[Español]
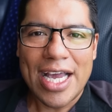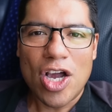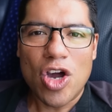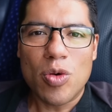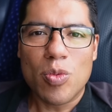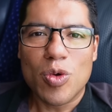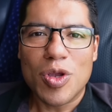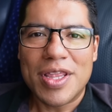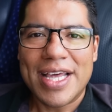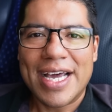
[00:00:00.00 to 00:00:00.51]

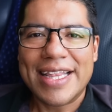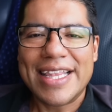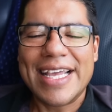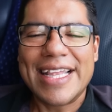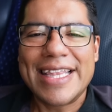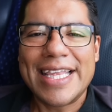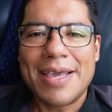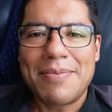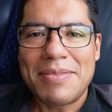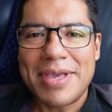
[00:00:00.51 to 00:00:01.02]
comunidad
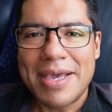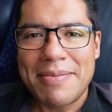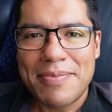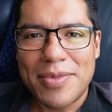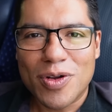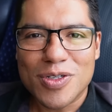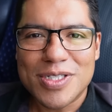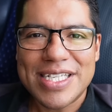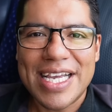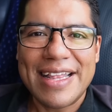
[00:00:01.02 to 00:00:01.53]
de
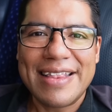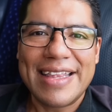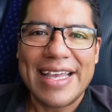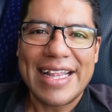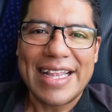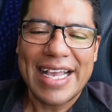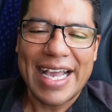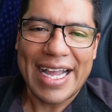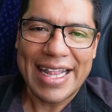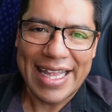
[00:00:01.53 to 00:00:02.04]
miembros
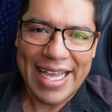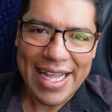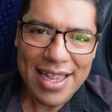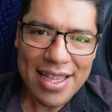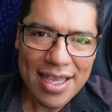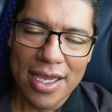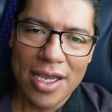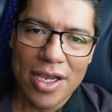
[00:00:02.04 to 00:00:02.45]
del canal.